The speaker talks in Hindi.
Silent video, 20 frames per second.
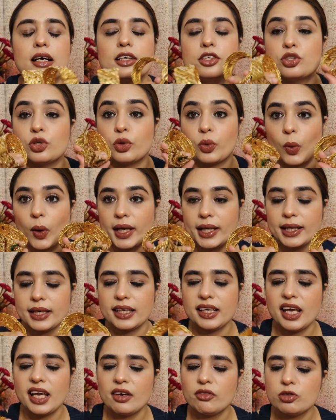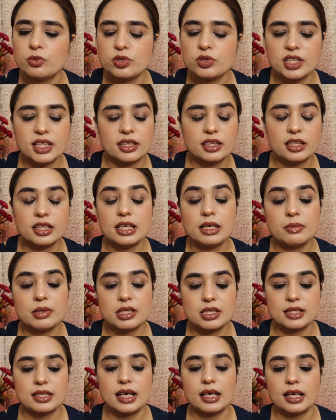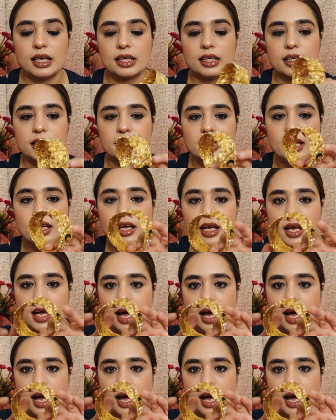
जो क्वालिटी है वो मुझे इतनी मज़ेदार नहीं लगी है